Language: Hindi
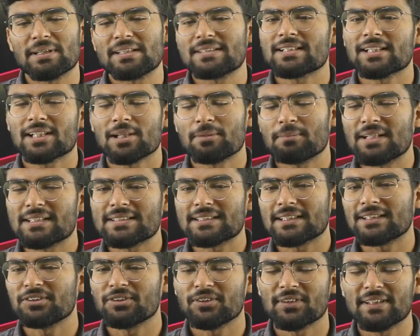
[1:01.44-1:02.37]
पैसे कमा
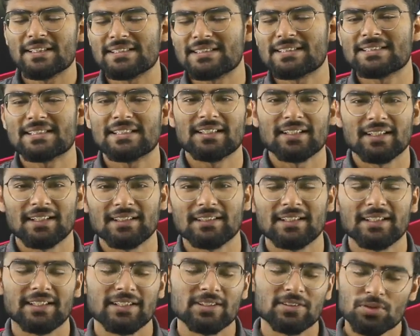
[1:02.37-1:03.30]
सकते हो ना जिसकी हद
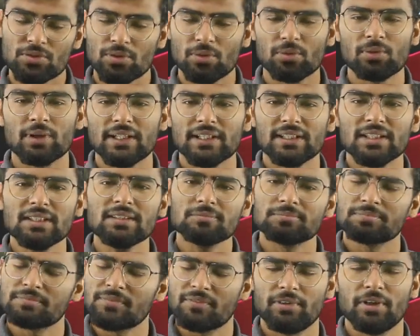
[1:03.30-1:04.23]
नहीं है तो शुरू करते हैं
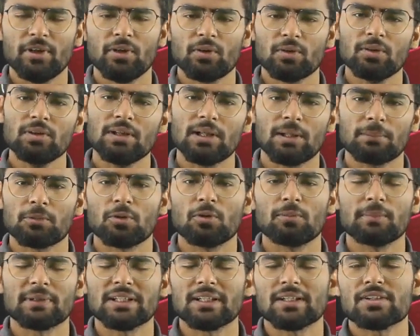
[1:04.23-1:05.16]
वीडियो को आपको
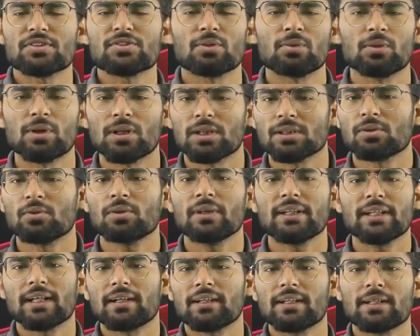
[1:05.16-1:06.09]
बताना शुरू करता हूँ कि
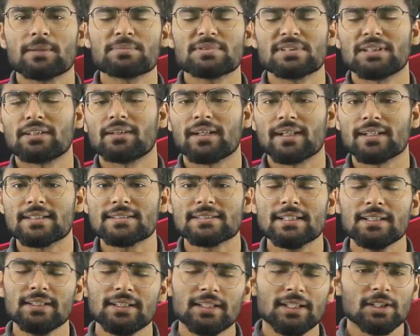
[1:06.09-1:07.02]
क्या टिप्स एंड ट्रिक्स
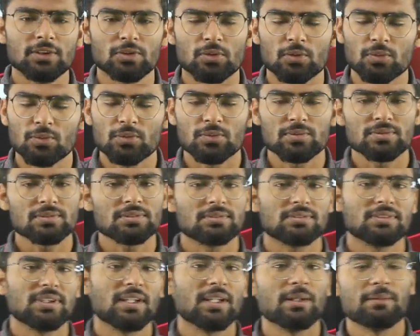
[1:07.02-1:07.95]
है तो
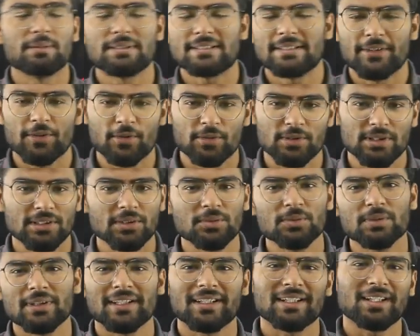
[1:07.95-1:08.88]
जल्दी में साइड हो जाता
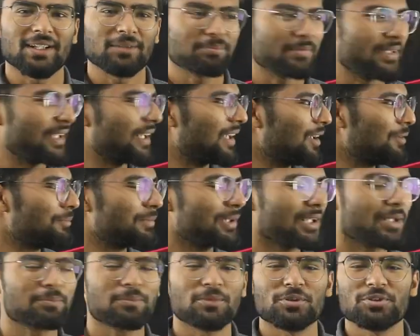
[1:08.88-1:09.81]
हूँ ताकि आपके यहाँ पर
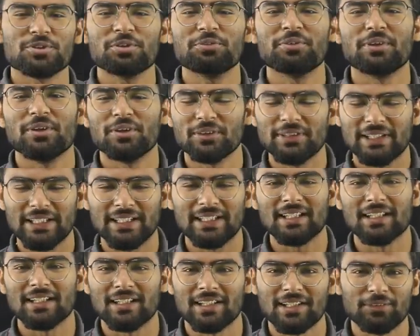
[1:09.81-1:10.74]
आपको जो वीडियो
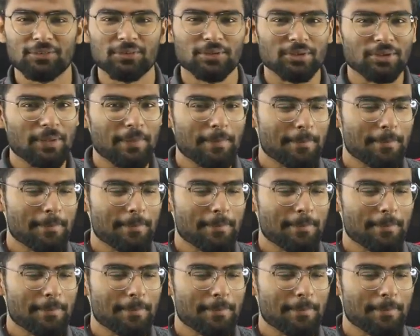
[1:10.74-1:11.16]
दिखने लगे वो